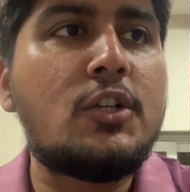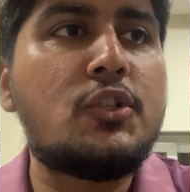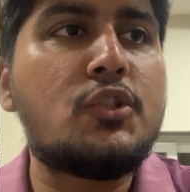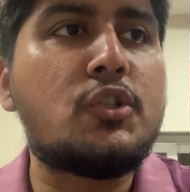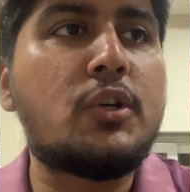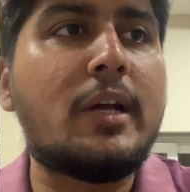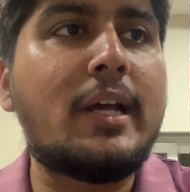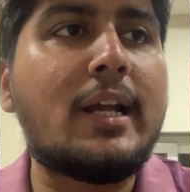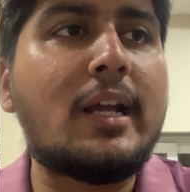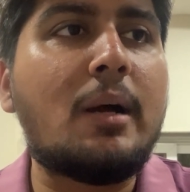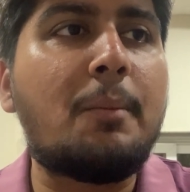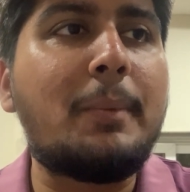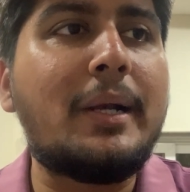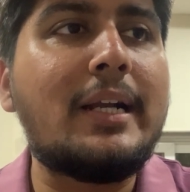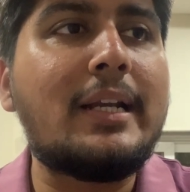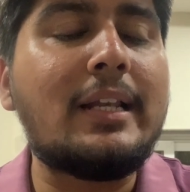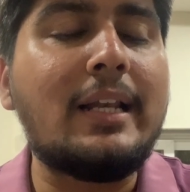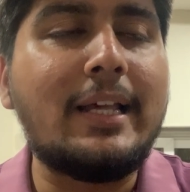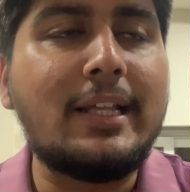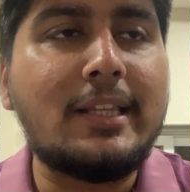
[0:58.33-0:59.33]
जो है
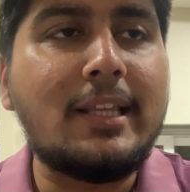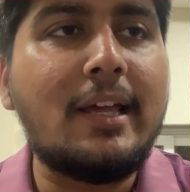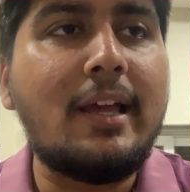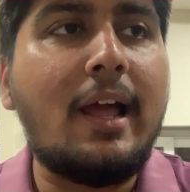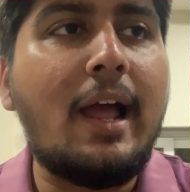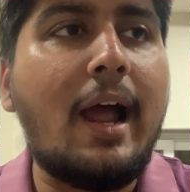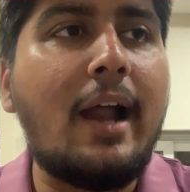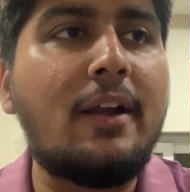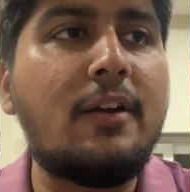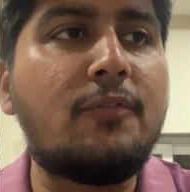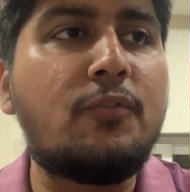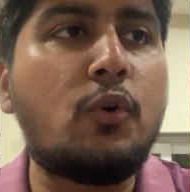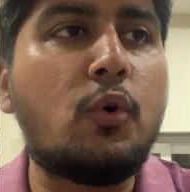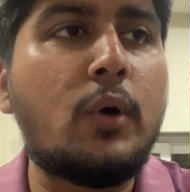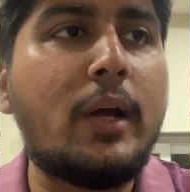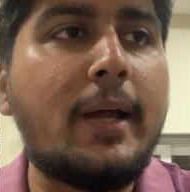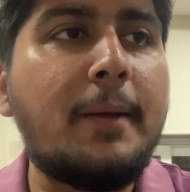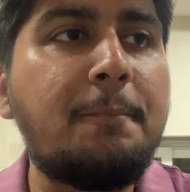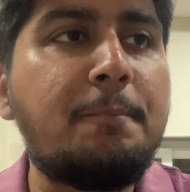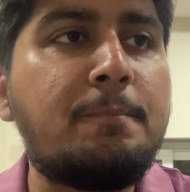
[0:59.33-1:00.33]
कमेंट लेते हैं एंड वो
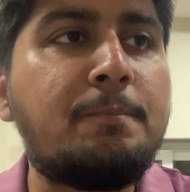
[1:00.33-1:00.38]
है